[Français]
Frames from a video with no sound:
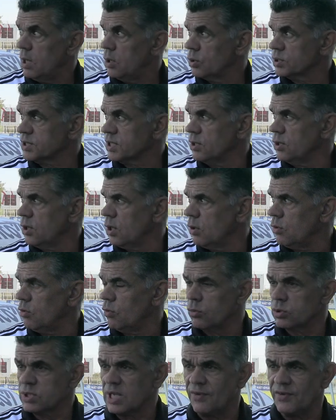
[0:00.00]
L'entraîneur,
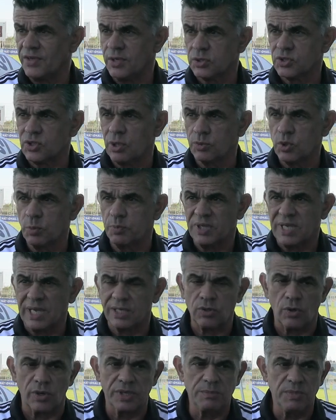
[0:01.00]
on travaille ensemble depuis
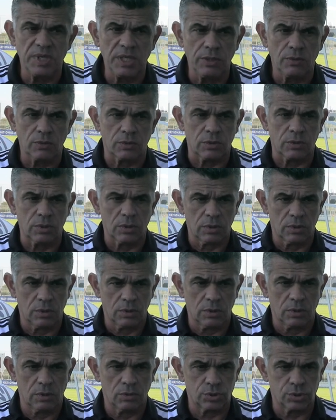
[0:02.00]
4 ans et demi, donc
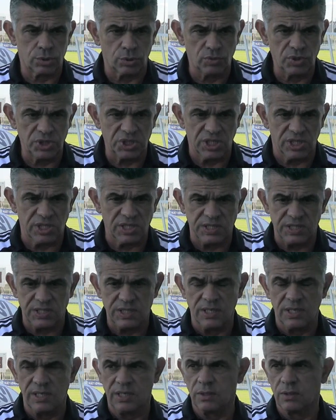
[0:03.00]
euh, aujourd'hui j'ai
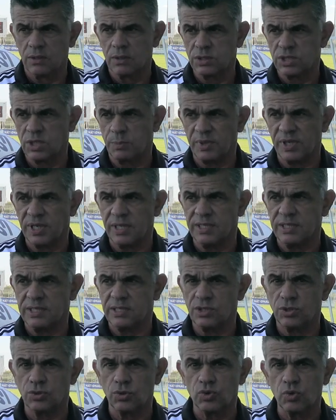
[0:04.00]
décidé, euh, j'ai pris la
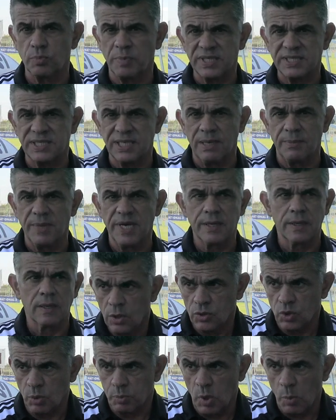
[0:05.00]
décision de passer la main,
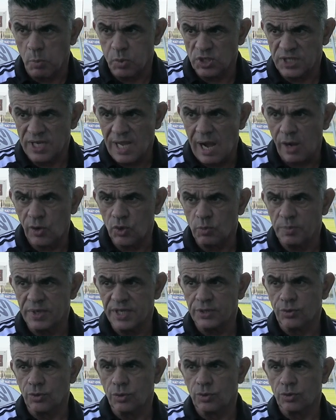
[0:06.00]
de proposer à Arnaud
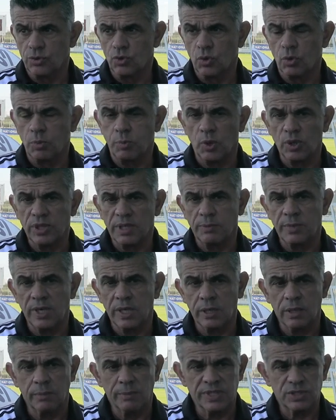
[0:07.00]
de, reprendre
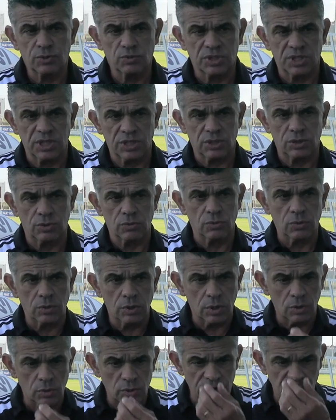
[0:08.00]
ma, succession
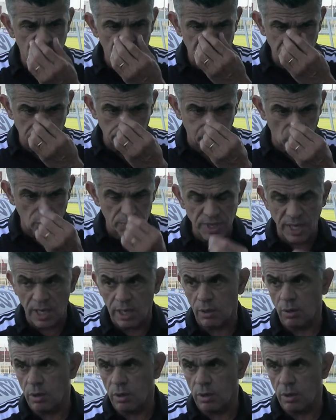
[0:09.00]
au niveau de l'équipe première.